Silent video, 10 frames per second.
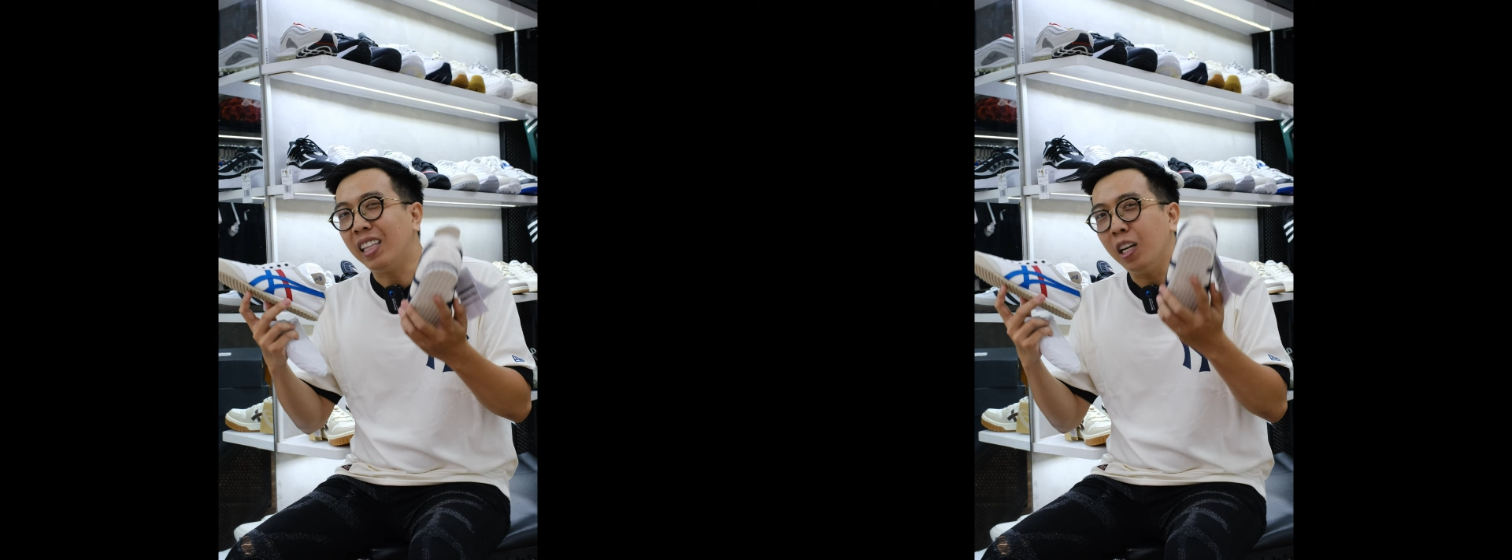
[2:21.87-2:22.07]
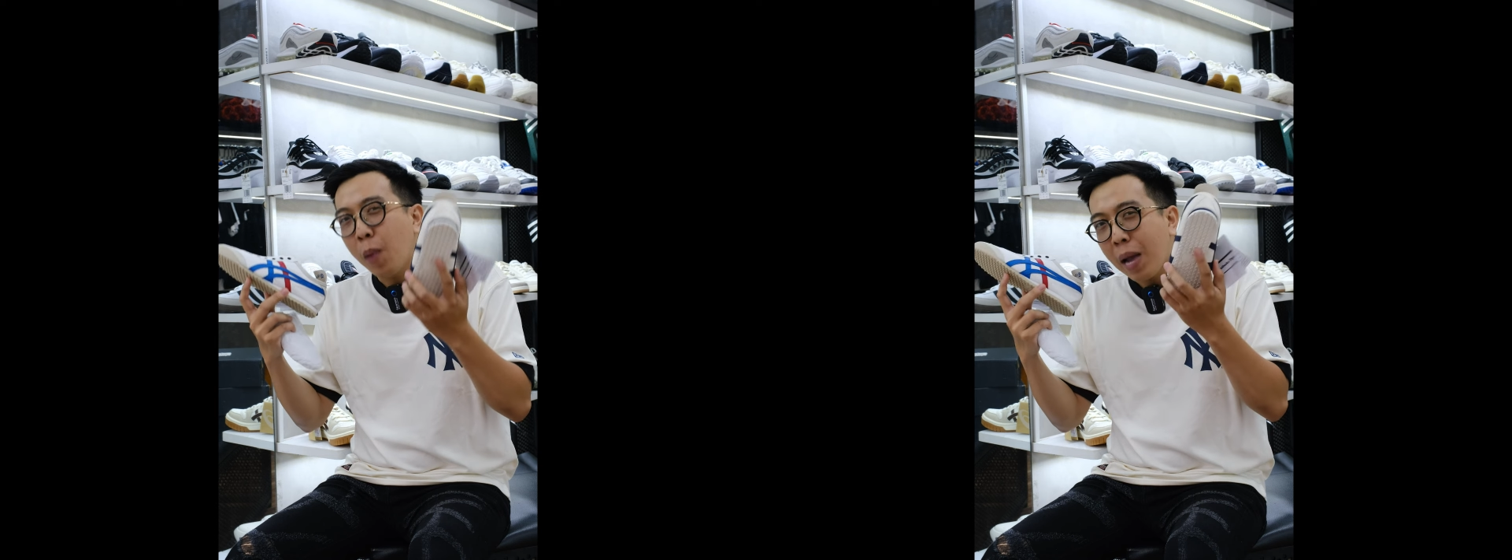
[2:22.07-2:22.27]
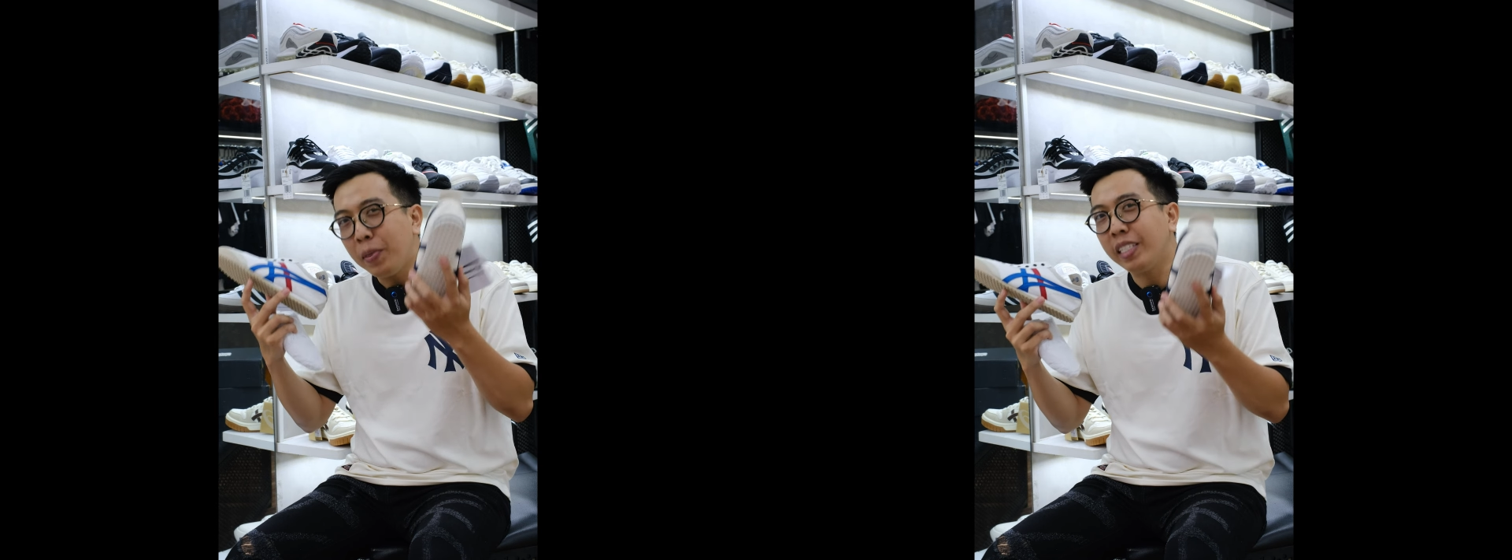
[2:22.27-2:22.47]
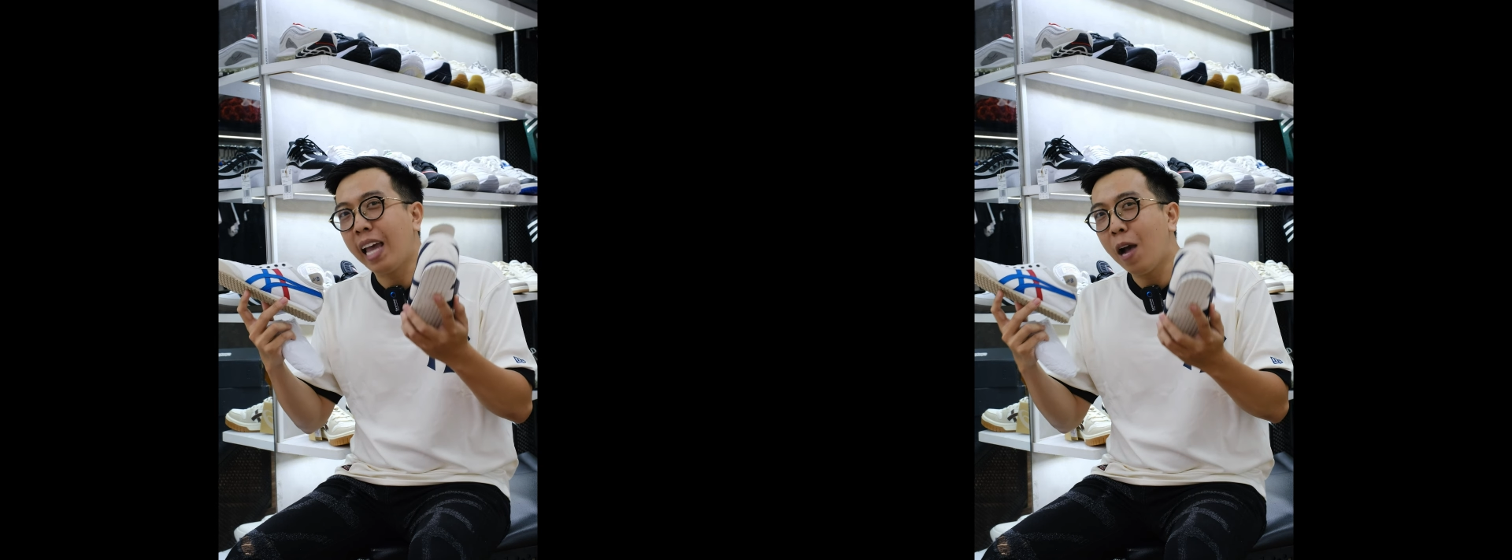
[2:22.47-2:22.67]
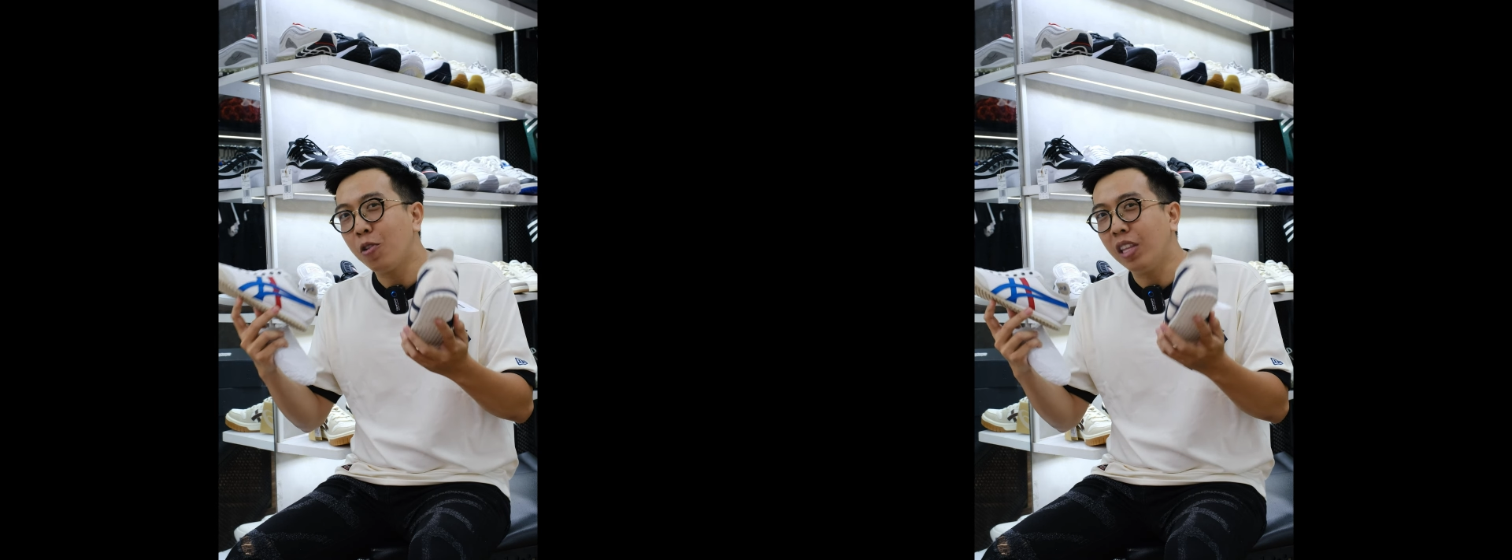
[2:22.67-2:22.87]
từ
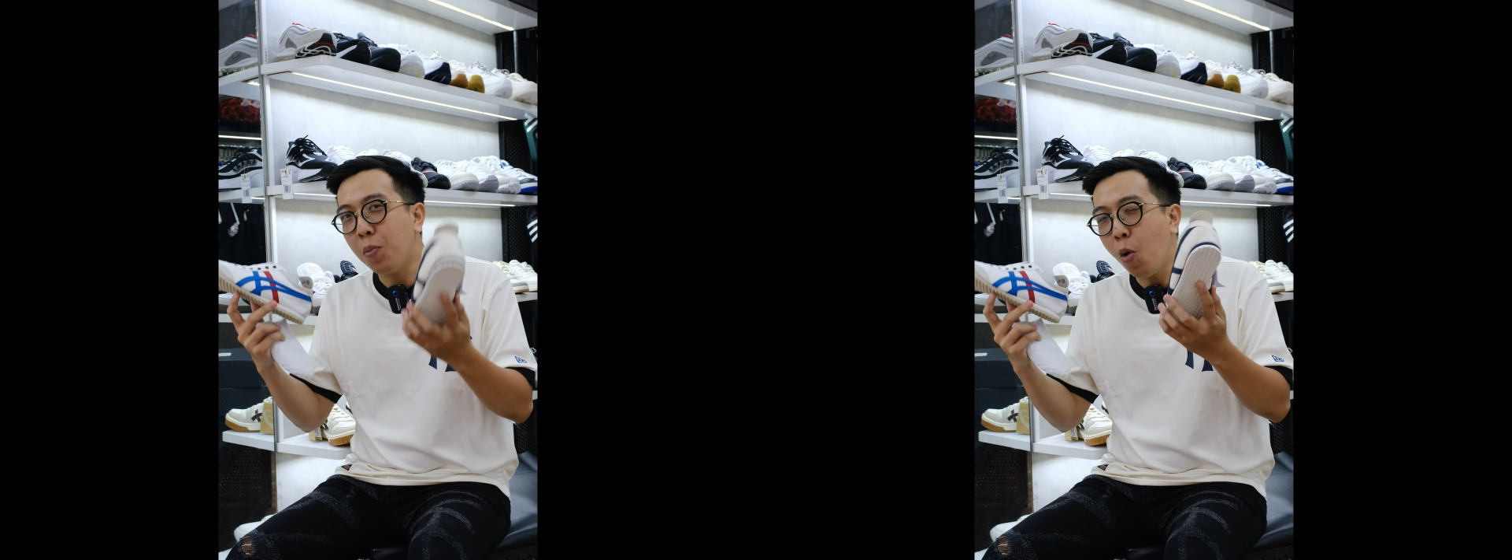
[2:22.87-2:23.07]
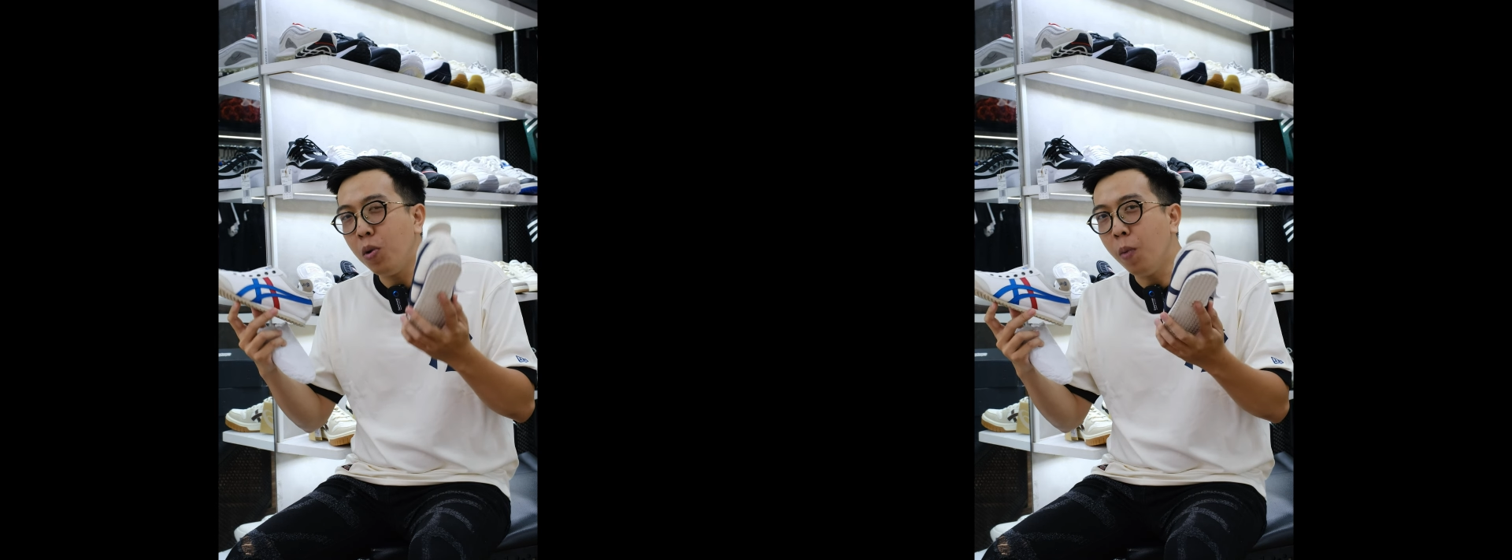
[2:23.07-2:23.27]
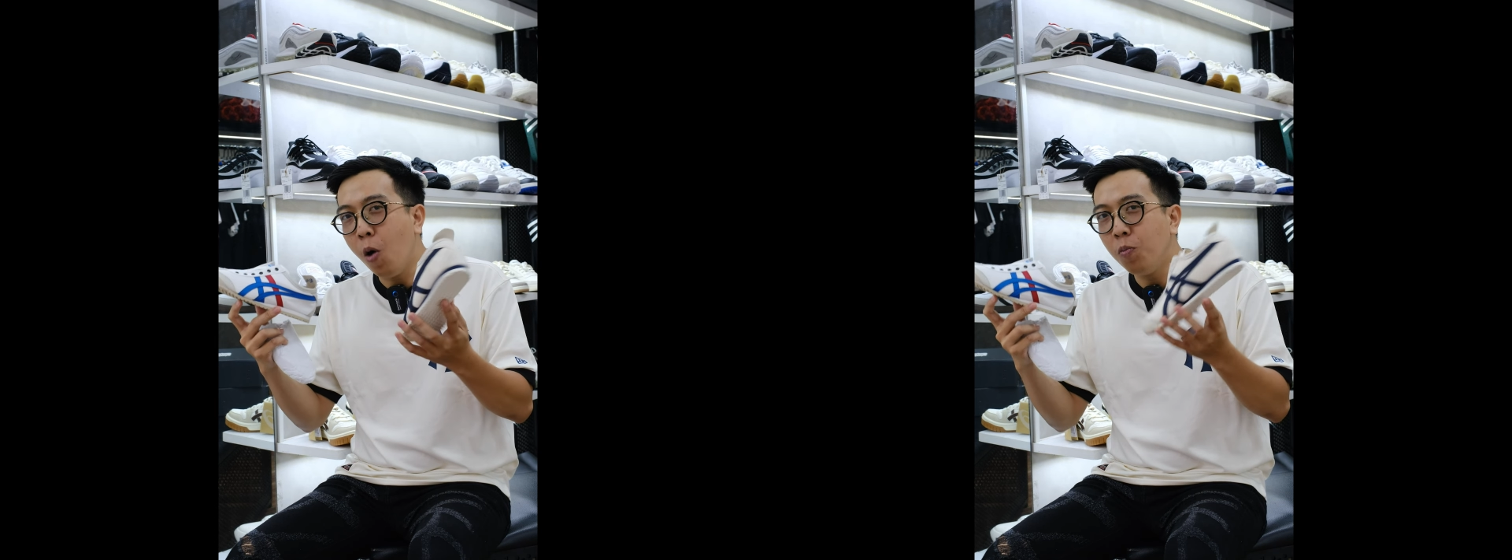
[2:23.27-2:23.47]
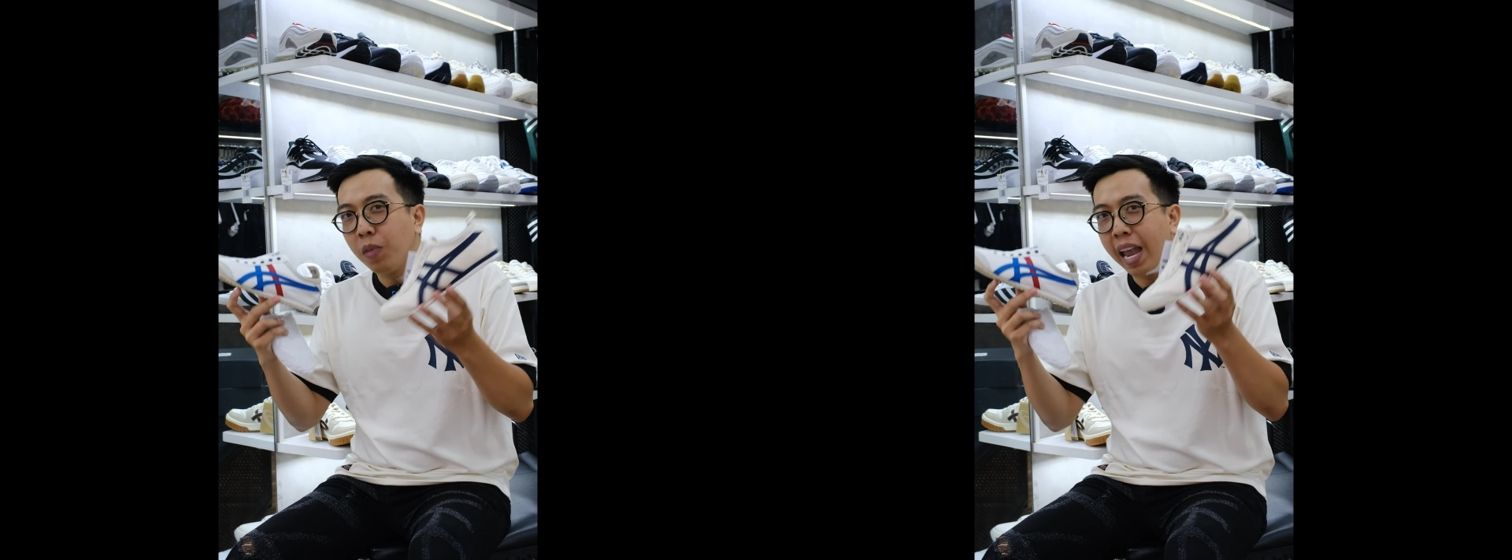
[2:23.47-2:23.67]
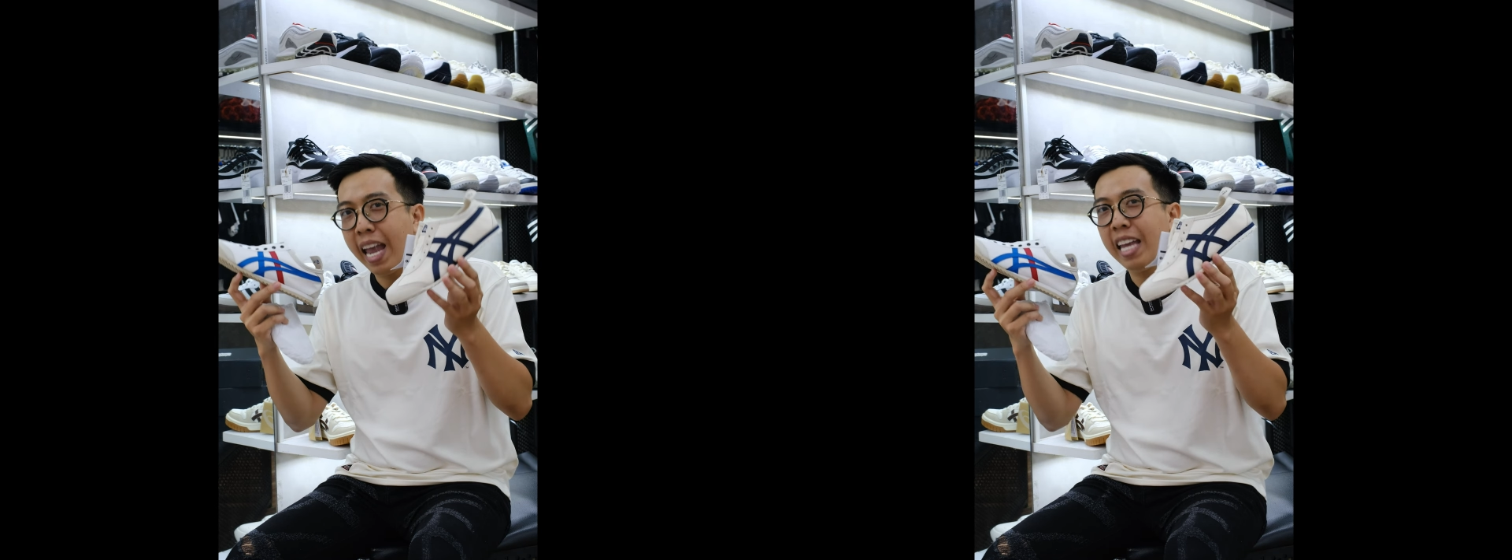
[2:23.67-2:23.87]
36 cho tới 44
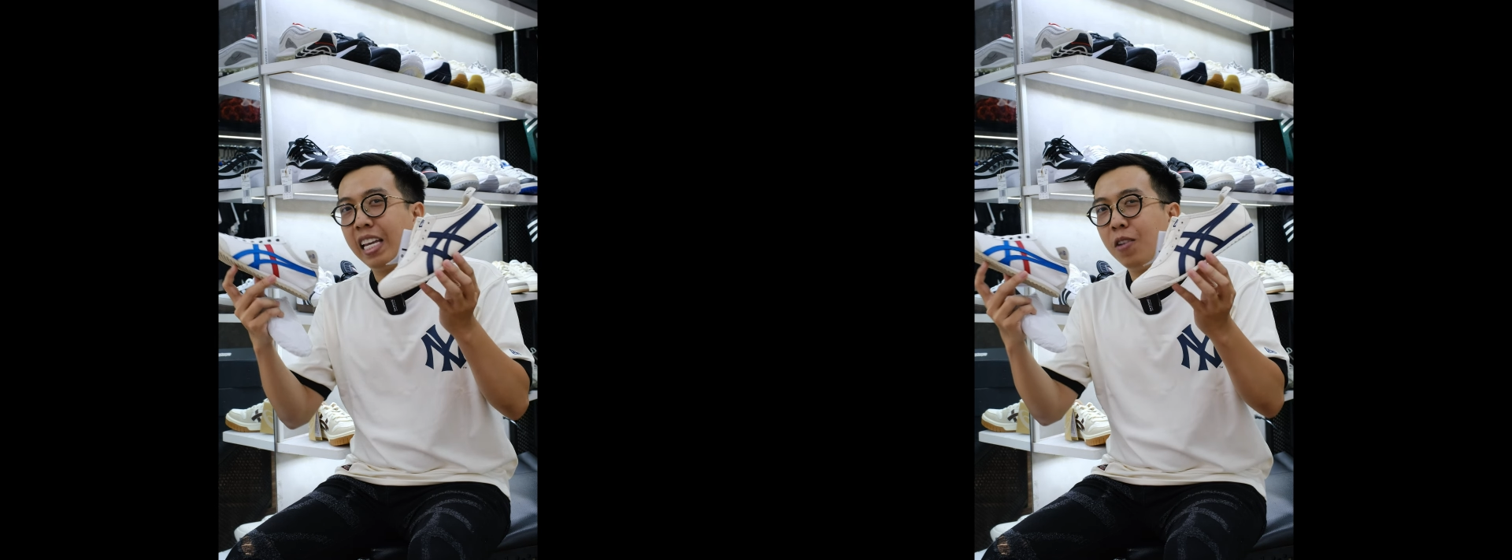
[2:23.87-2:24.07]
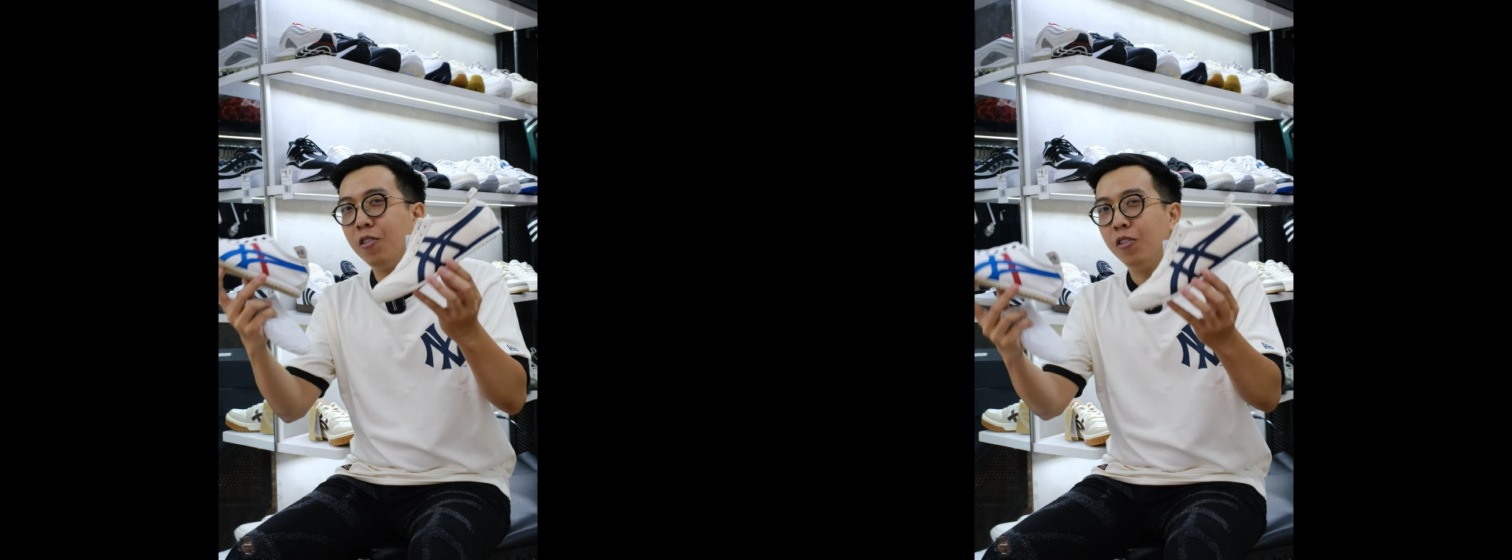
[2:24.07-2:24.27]
hai cái